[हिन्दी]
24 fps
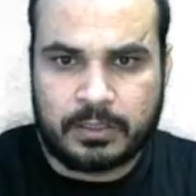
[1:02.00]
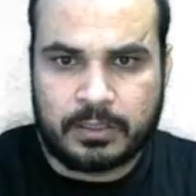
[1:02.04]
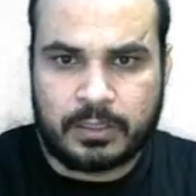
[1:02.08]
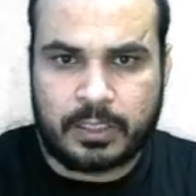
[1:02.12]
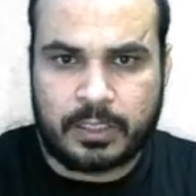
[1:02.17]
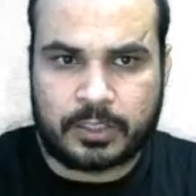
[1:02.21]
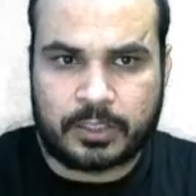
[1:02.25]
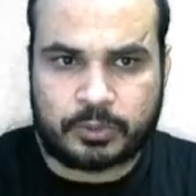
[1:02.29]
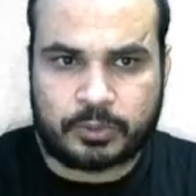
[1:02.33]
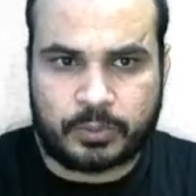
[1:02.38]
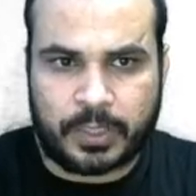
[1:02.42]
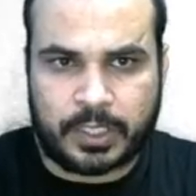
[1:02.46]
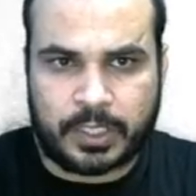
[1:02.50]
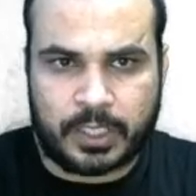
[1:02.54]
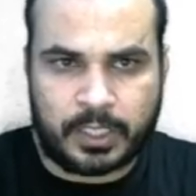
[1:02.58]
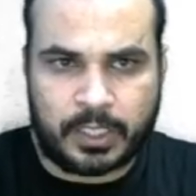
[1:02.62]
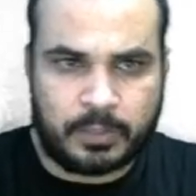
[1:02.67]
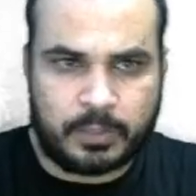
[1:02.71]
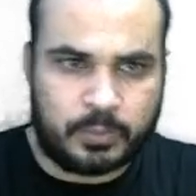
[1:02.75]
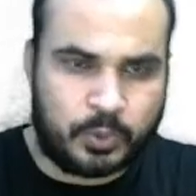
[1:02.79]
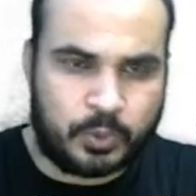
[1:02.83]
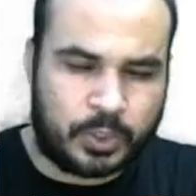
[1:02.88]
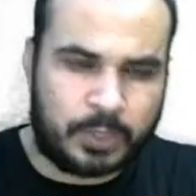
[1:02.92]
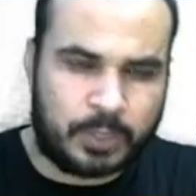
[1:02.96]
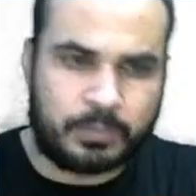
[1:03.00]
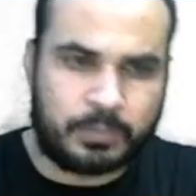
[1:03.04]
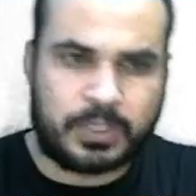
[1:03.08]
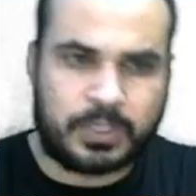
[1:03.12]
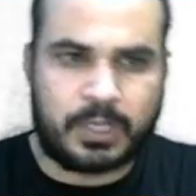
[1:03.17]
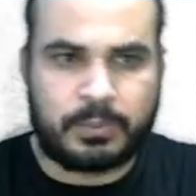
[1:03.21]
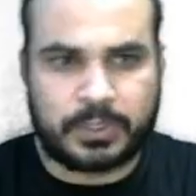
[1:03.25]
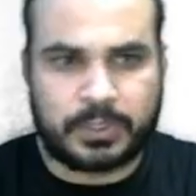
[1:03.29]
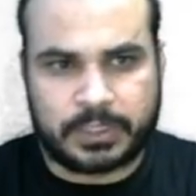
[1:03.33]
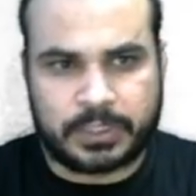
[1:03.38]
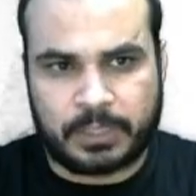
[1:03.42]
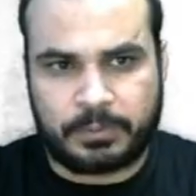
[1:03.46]
अर्थक्वेक यानी भूकंप का
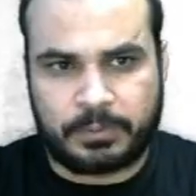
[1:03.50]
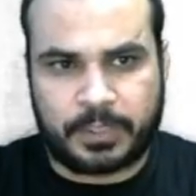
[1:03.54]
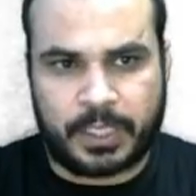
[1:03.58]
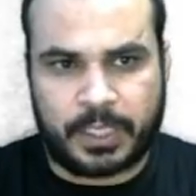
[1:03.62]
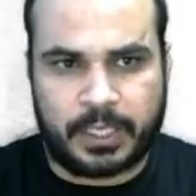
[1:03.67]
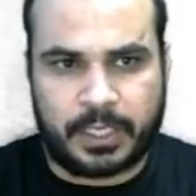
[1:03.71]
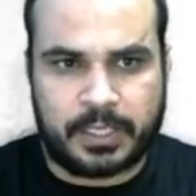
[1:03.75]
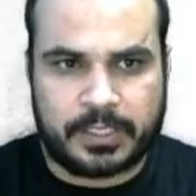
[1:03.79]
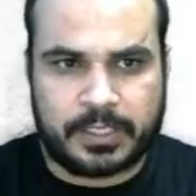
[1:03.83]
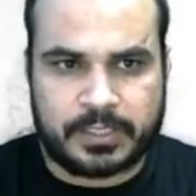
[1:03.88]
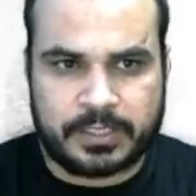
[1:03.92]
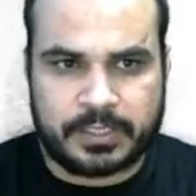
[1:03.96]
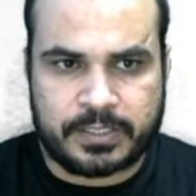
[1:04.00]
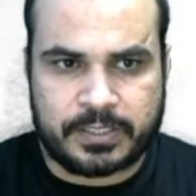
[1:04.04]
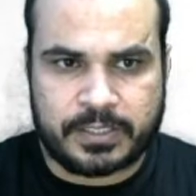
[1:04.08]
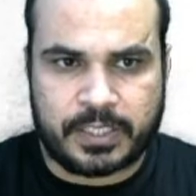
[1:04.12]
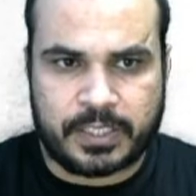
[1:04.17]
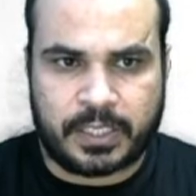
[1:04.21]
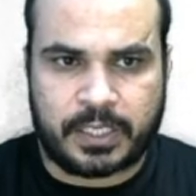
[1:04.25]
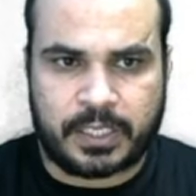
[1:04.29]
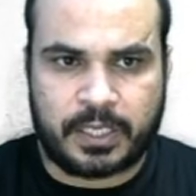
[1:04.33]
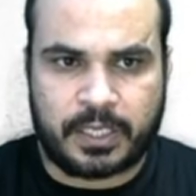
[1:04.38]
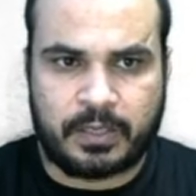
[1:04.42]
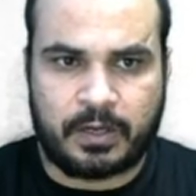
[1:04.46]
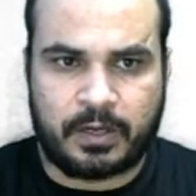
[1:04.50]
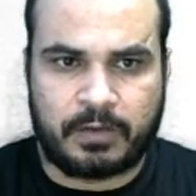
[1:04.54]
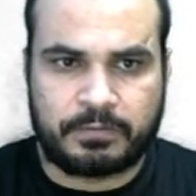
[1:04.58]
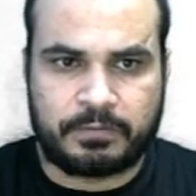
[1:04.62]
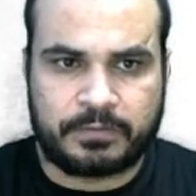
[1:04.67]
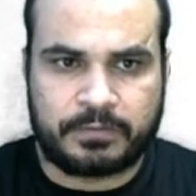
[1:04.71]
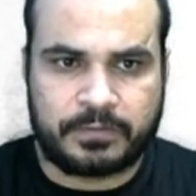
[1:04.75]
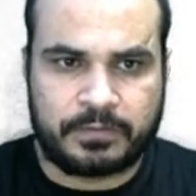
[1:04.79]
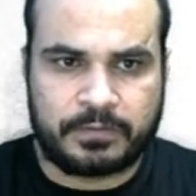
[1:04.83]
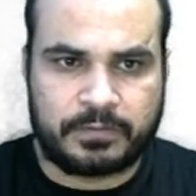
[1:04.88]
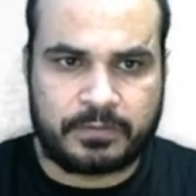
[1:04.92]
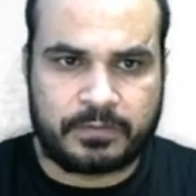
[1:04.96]
मतलब क्या है सेकिंग
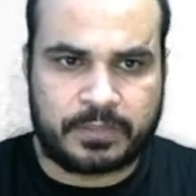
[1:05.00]
ऑफ